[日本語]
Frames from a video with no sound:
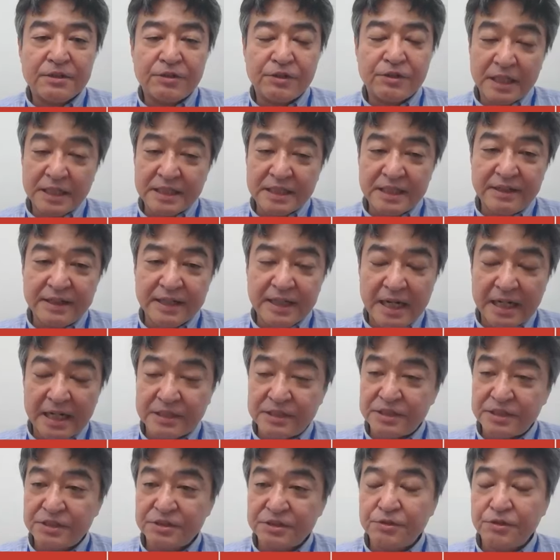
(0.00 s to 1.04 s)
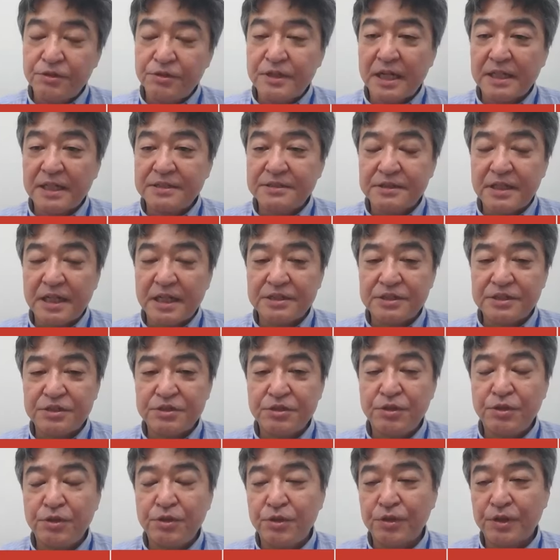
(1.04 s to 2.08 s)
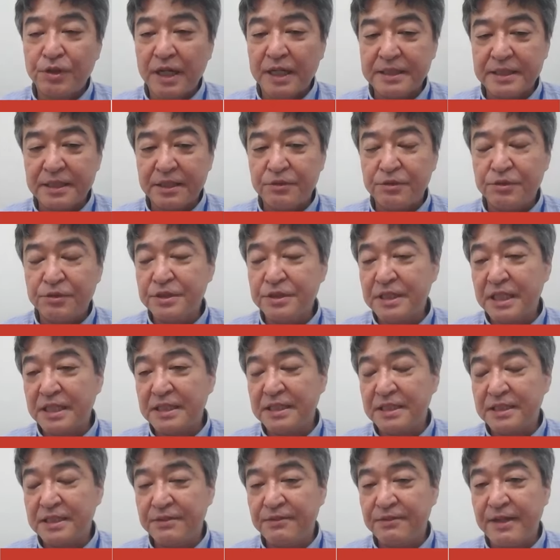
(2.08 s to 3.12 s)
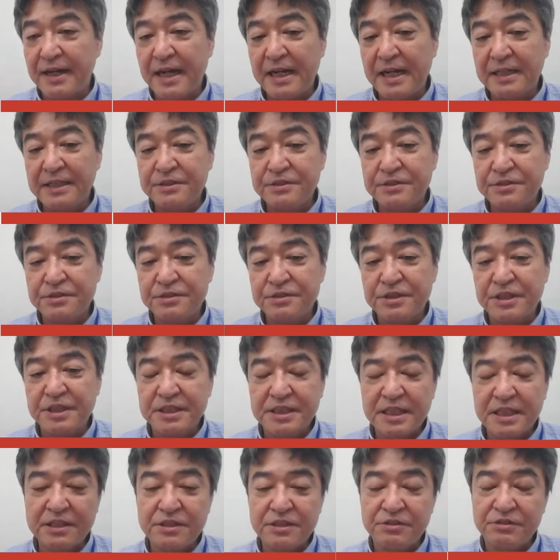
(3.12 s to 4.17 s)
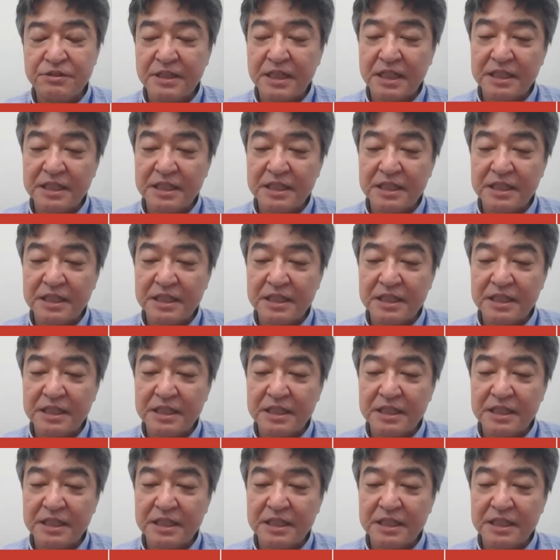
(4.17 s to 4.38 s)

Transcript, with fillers: 国家試験には確実に合格する学習方法があって、このチャンネルではラーニングするディスカッションの